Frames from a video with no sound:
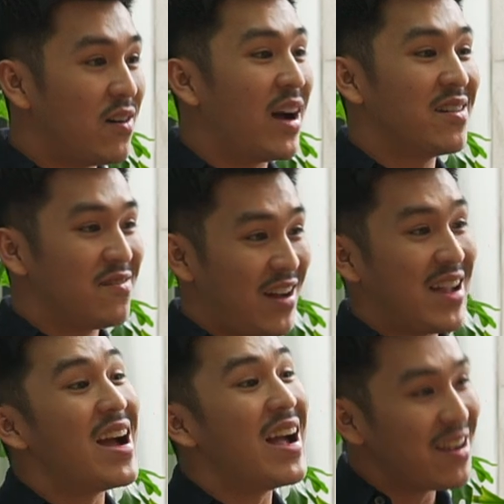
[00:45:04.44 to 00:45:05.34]
phải
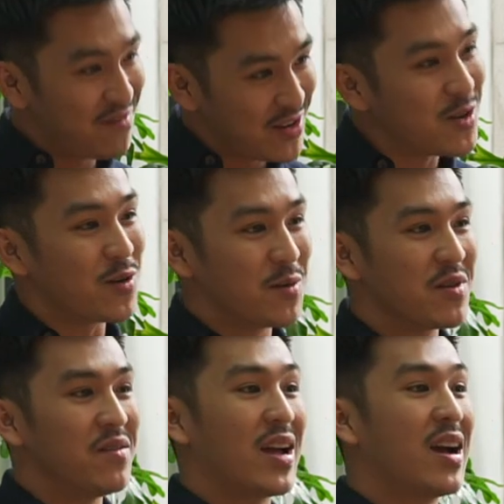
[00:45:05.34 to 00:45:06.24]
phải hát ví dụ giống
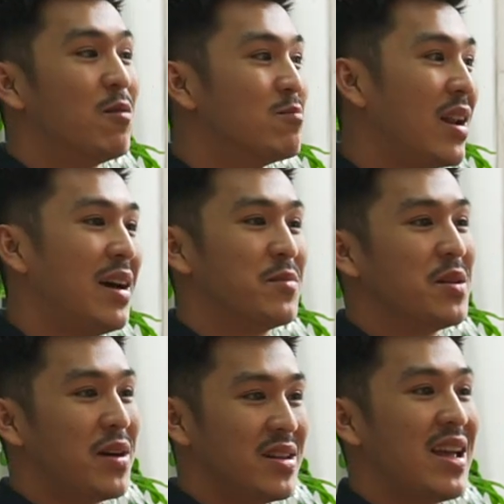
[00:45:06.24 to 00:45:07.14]
như vậy không làm
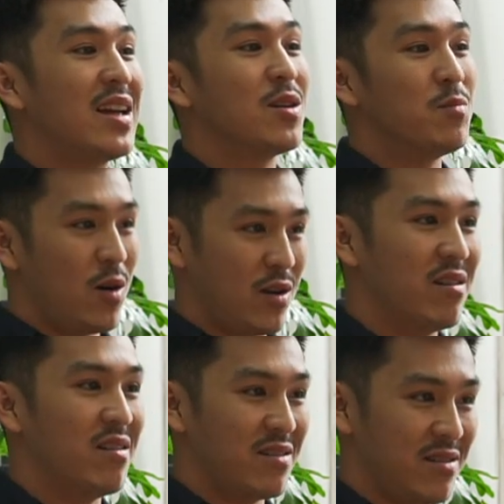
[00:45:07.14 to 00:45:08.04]
nhiếp ảnh gia cho mọi
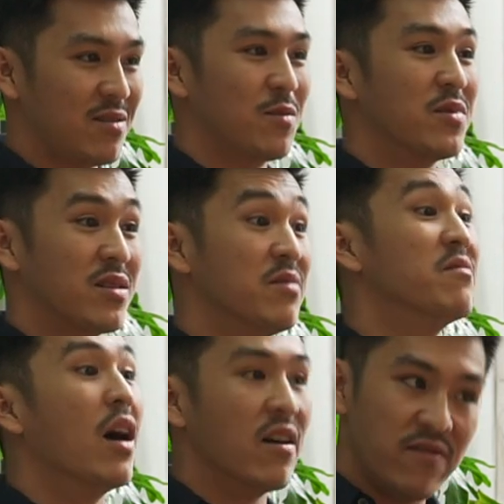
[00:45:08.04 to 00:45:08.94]
người cũng được nhưng
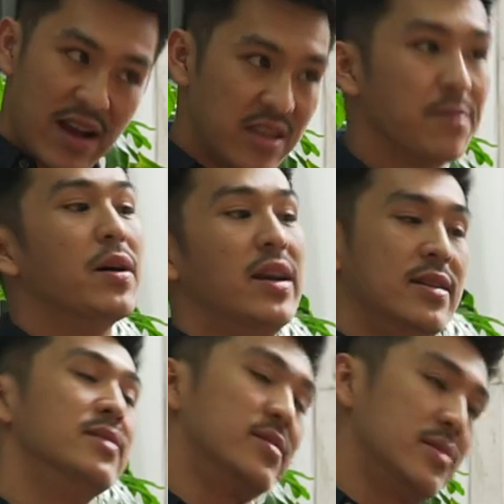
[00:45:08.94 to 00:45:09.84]
vẫn phải chụp hình
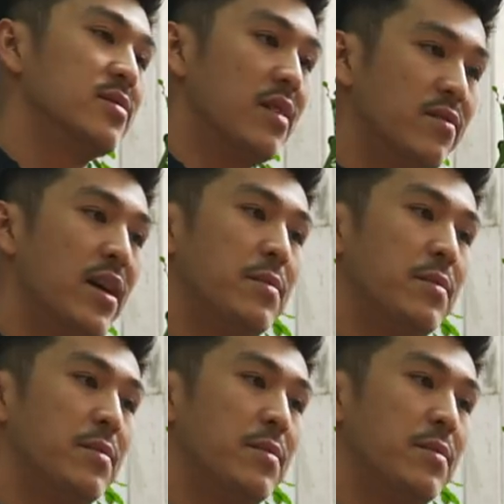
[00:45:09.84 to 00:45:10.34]
đối với